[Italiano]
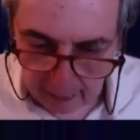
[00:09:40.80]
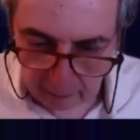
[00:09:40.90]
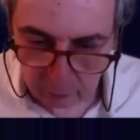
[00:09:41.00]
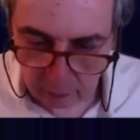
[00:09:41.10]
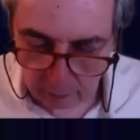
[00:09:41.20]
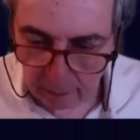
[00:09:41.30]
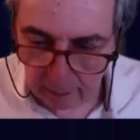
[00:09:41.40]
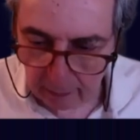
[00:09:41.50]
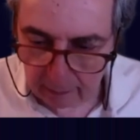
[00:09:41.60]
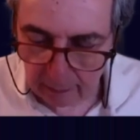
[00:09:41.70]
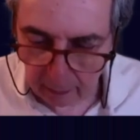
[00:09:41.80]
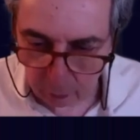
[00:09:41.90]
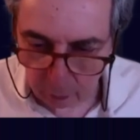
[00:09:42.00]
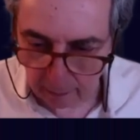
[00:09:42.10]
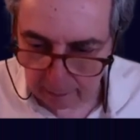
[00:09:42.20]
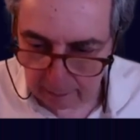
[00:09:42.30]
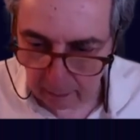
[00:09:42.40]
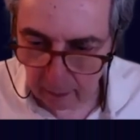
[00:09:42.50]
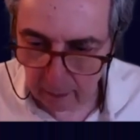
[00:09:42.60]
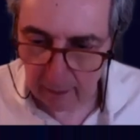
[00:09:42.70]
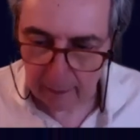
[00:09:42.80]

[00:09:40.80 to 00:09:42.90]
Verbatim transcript: è un sapere dello spazio,